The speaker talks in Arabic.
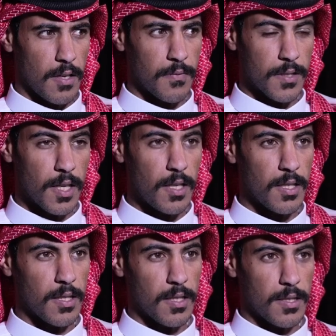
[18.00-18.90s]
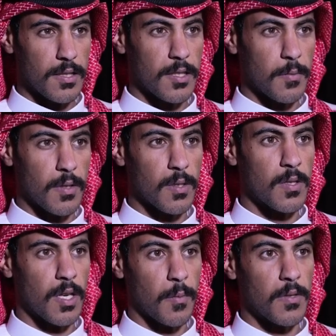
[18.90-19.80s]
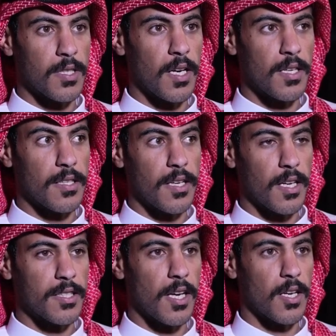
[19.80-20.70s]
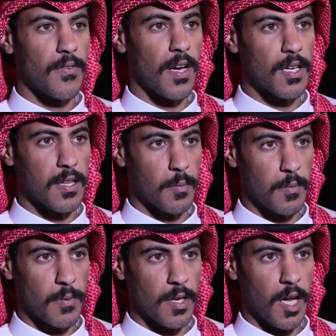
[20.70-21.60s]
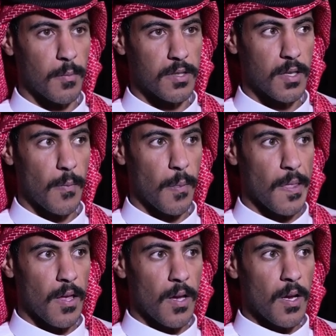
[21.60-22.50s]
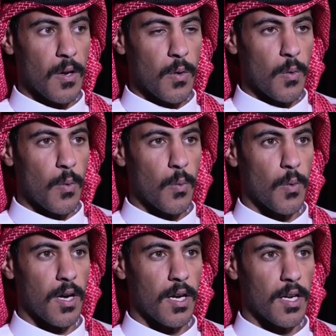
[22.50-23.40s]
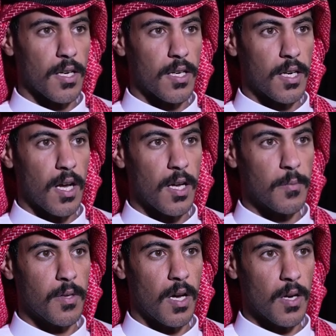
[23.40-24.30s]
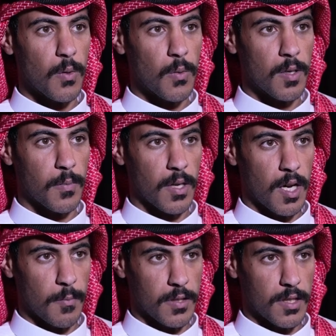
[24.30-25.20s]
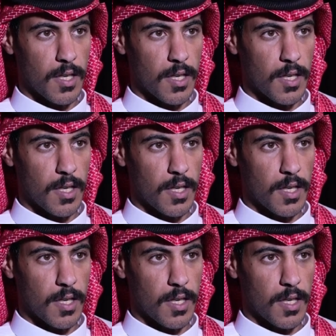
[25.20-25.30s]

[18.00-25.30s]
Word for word: انفتح لي زي ما قلت لك مجال أني أشارك في أكثر من برنامج وكان من أقوى البرامج